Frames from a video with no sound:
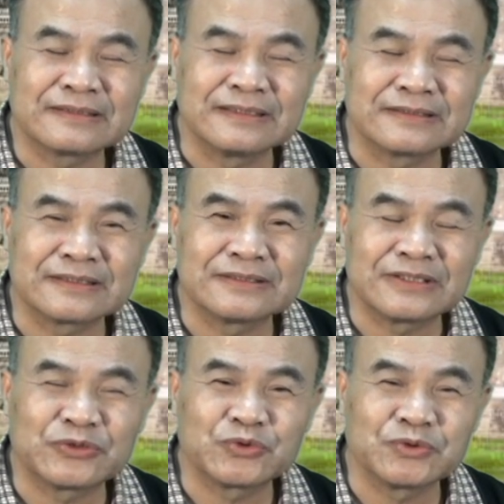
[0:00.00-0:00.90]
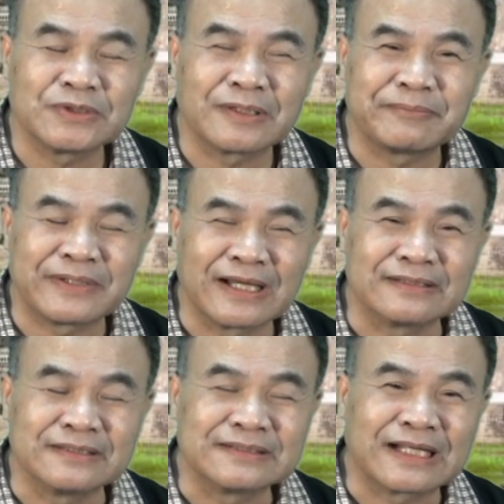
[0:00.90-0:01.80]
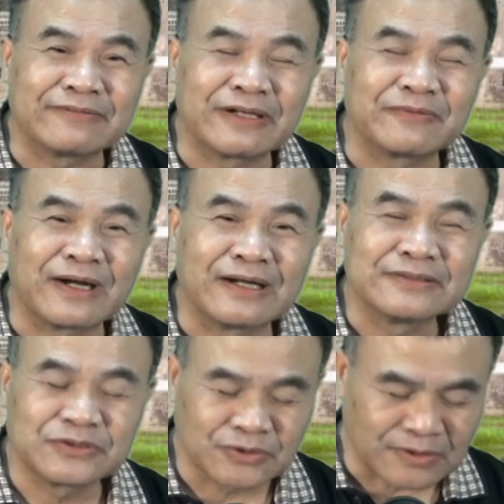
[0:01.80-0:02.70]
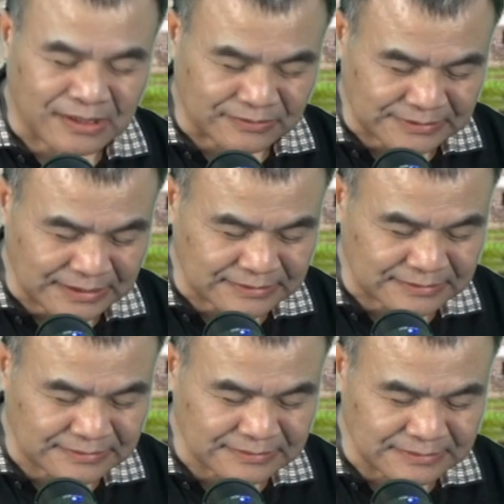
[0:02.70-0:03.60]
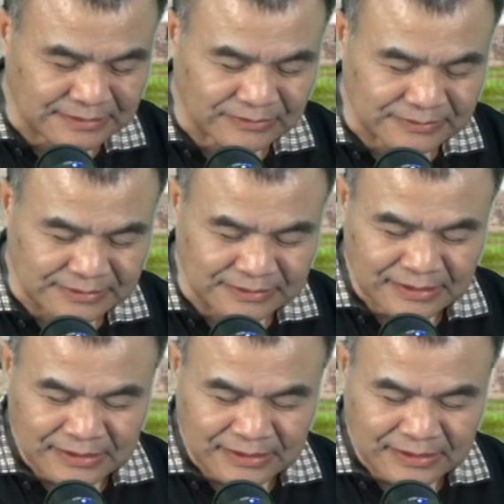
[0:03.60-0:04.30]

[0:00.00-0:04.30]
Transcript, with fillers: 呃这些需要培养人才方法，就好像是一道德。